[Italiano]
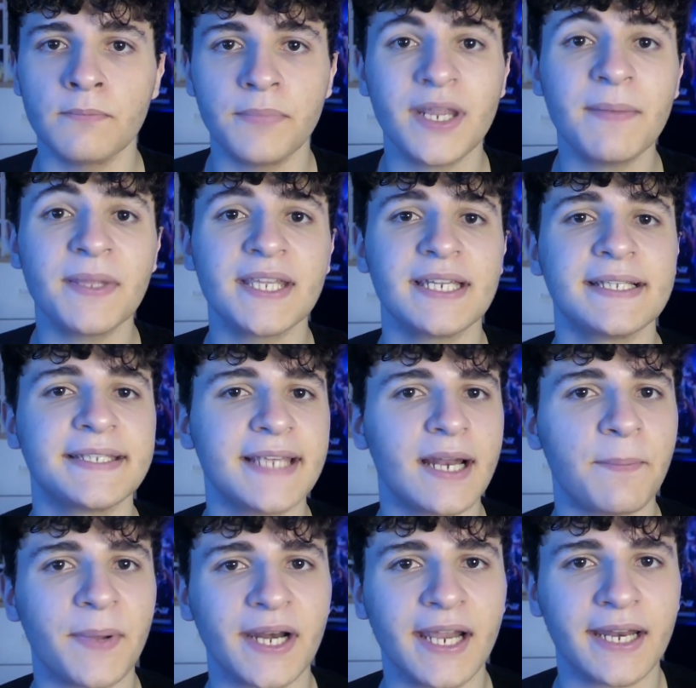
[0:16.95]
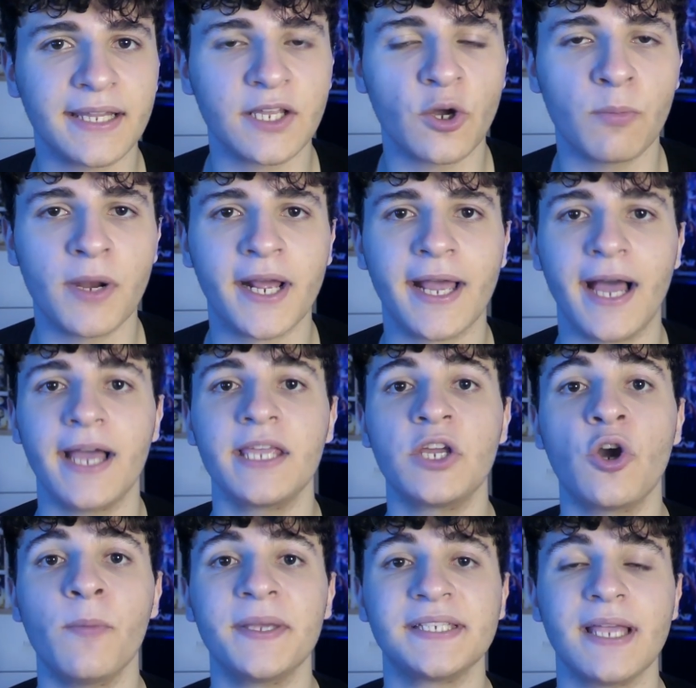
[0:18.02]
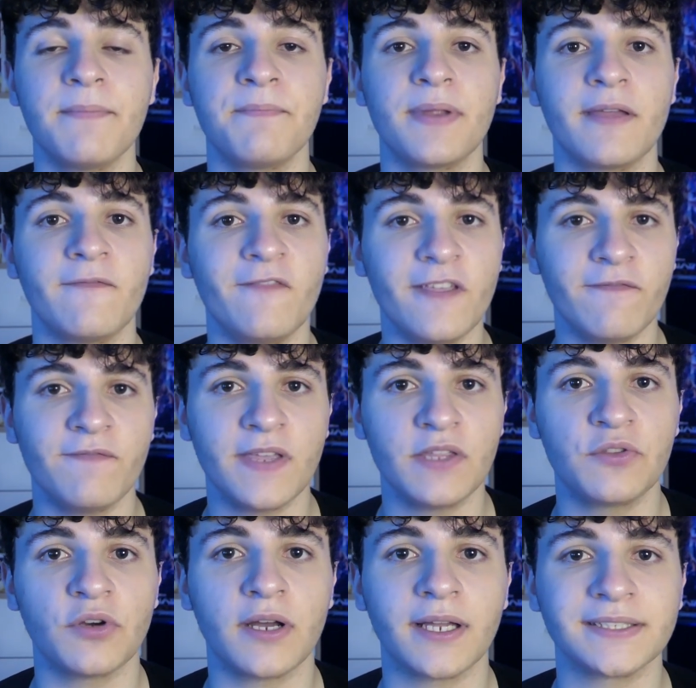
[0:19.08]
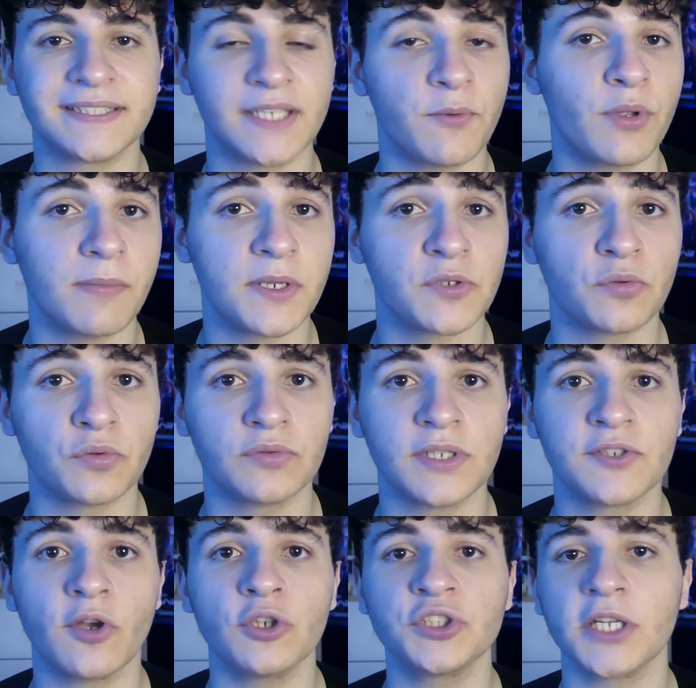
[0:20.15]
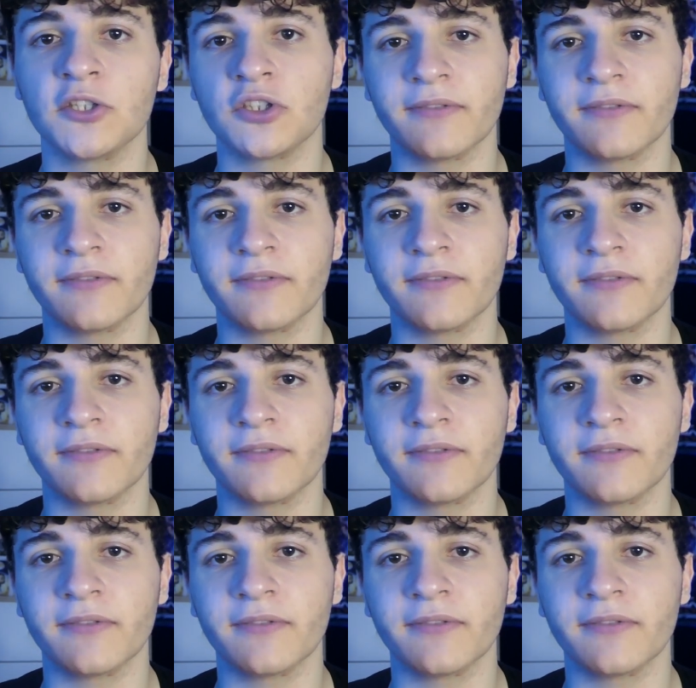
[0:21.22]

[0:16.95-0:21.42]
Prima di iniziare a parlare di Cobra Kai, come sempre vi invito a seguirmi su tutti i social,